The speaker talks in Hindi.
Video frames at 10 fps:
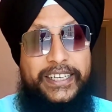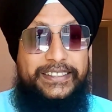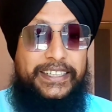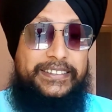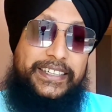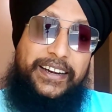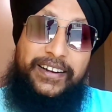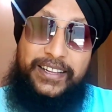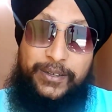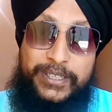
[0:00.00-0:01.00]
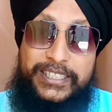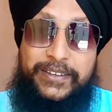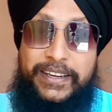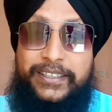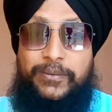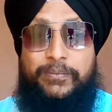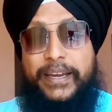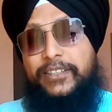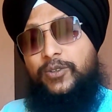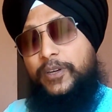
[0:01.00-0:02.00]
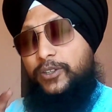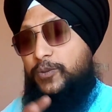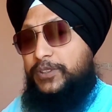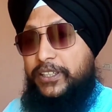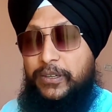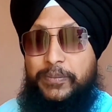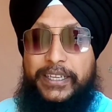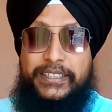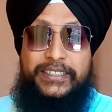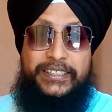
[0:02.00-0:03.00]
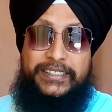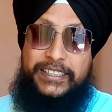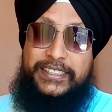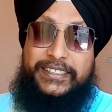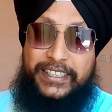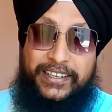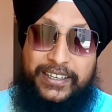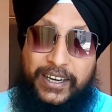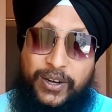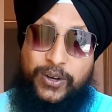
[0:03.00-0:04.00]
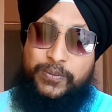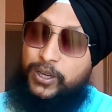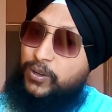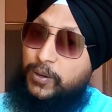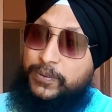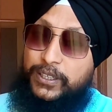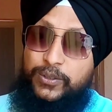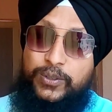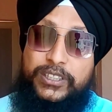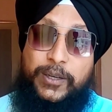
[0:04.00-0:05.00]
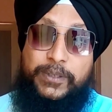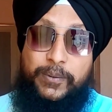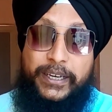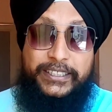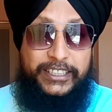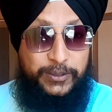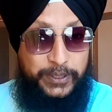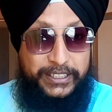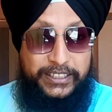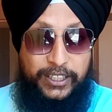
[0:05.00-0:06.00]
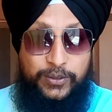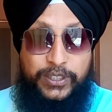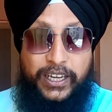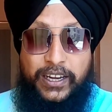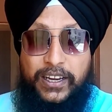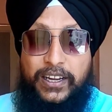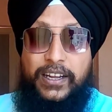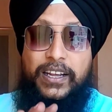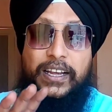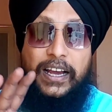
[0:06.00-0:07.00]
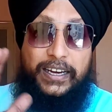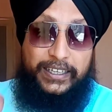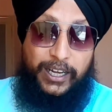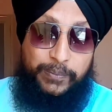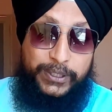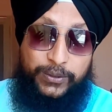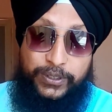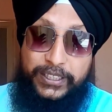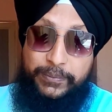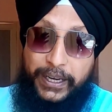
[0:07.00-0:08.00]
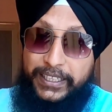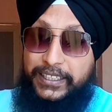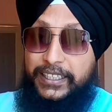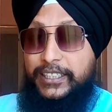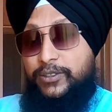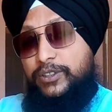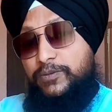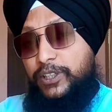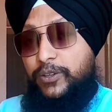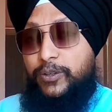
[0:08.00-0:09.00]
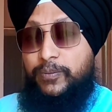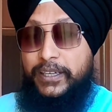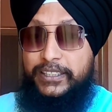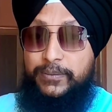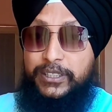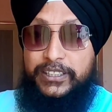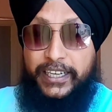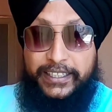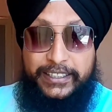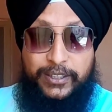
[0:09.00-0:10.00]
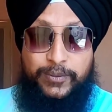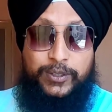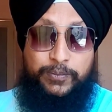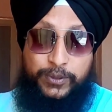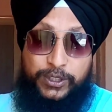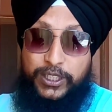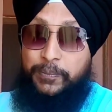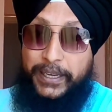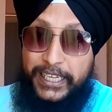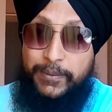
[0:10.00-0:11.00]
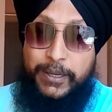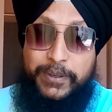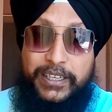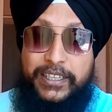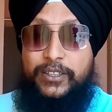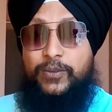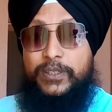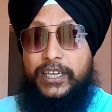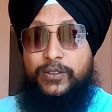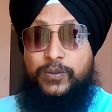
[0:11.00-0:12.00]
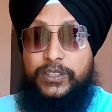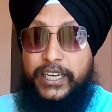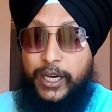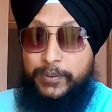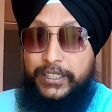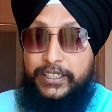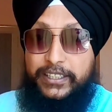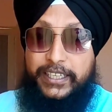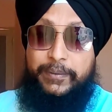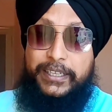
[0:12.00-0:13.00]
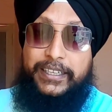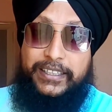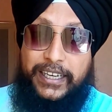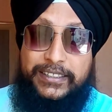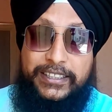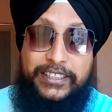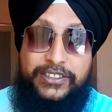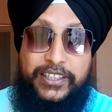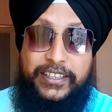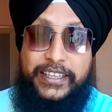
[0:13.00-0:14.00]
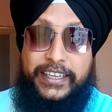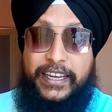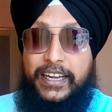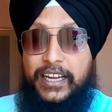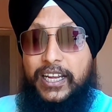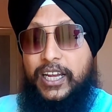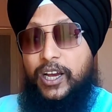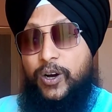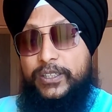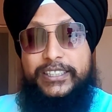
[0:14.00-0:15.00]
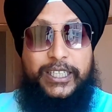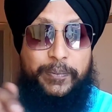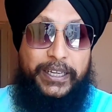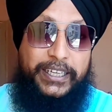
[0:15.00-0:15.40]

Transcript: फ्रेंड्स सत्याकाल नमस्ते वेलकम बैक टू माय यूट्यूब चैनल बाइकर जस्सी सर और मैं हूं आपका दोस्त आपका भाई जसबीर सिंह सलूजा अगर आप में से कोई भाई हैं जो इस वीडियो के माध्यम से डायरेक्ट मुझसे पहली बार मिल रहे हैं तो बता दूं कि अभी ये मेरी लद्दाख सीरीज चल रही है और इससे